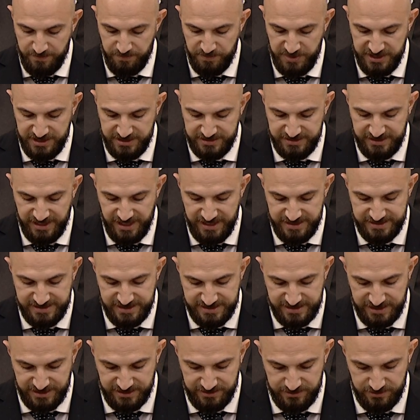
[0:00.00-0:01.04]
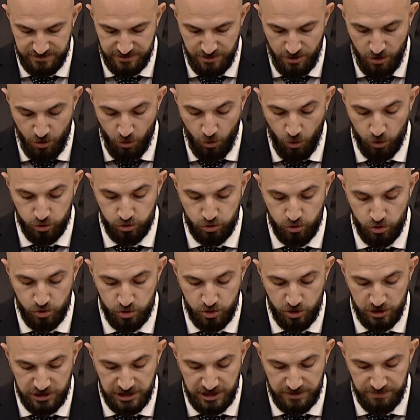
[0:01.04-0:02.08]
bir tesisin,
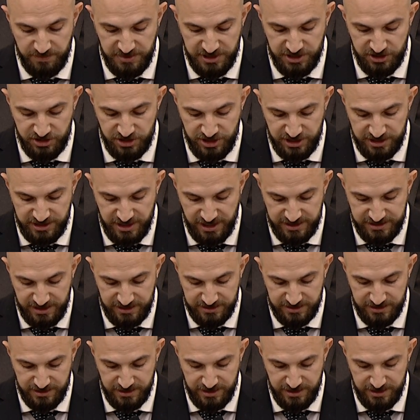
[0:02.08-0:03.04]
30 yıllık bir şirketin